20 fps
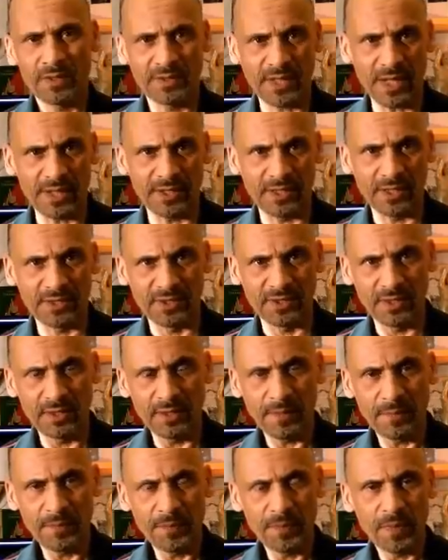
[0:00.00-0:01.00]
tätig
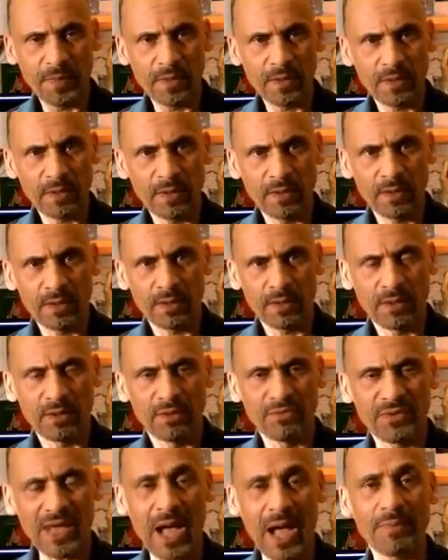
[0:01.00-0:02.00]
sind.
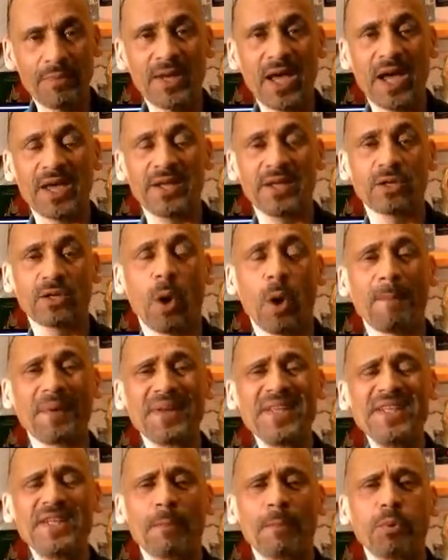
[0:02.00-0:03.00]
Wir haben eine
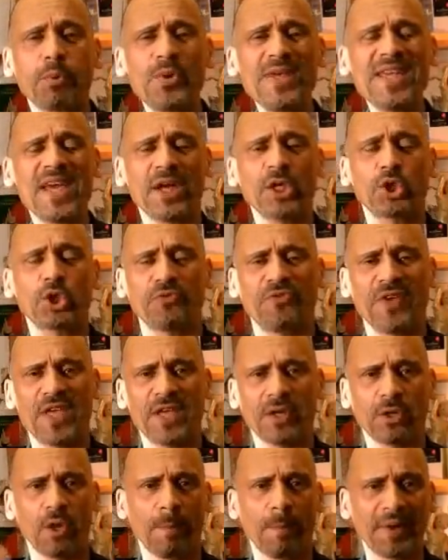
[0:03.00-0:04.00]
Kompanie d'Appui, eine
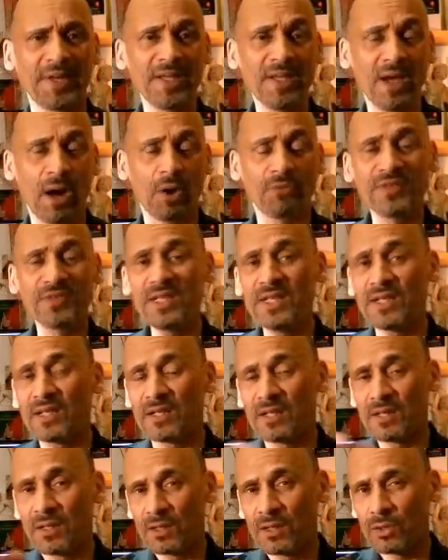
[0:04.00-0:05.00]
schwere Kompanie, auf die
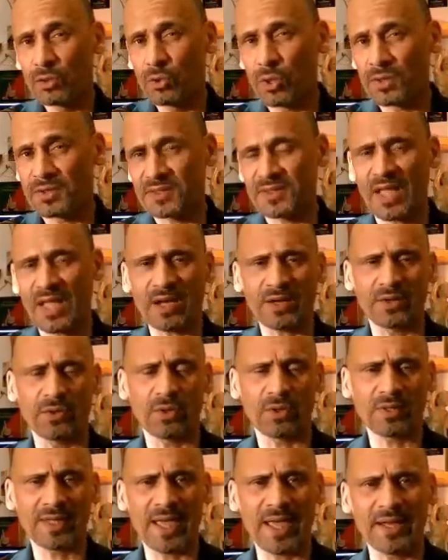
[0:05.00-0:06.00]
ich kurz nachher
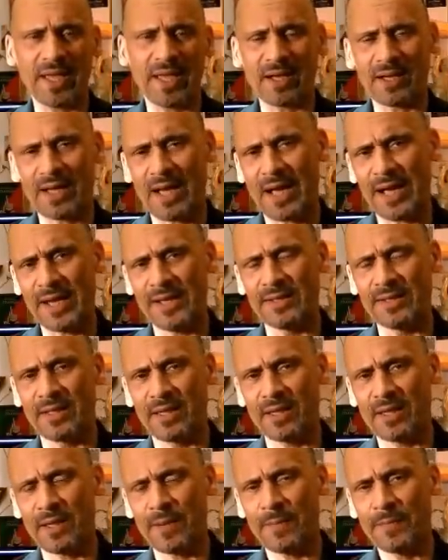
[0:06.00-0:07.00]
noch gerne
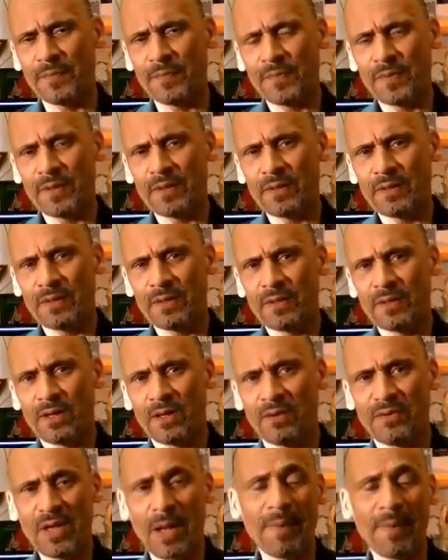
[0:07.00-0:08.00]
eingehe.
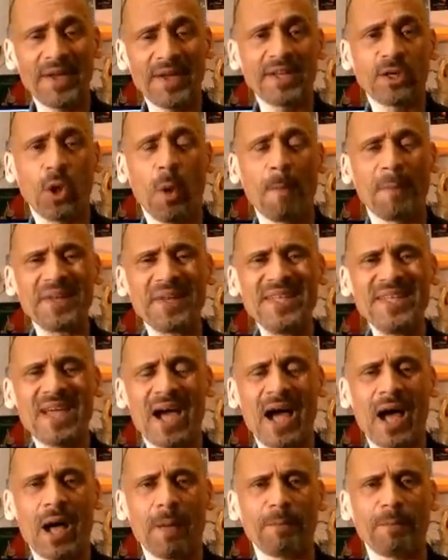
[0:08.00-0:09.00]
Wir haben eine Kompanie
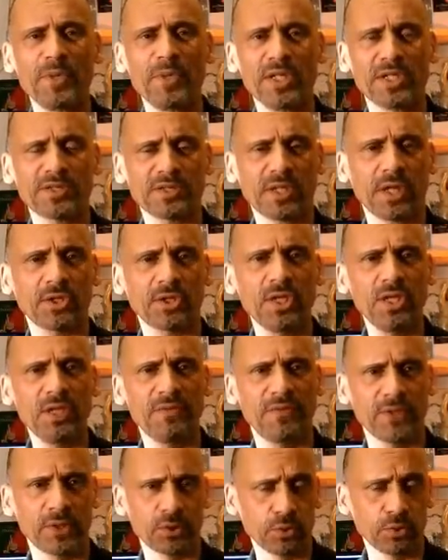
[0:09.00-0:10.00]

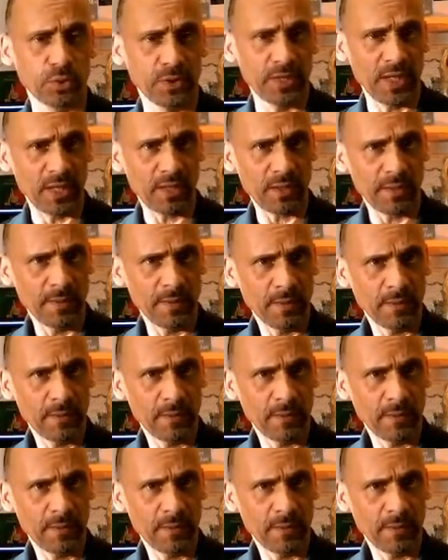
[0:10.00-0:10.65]
administrative de Soutien,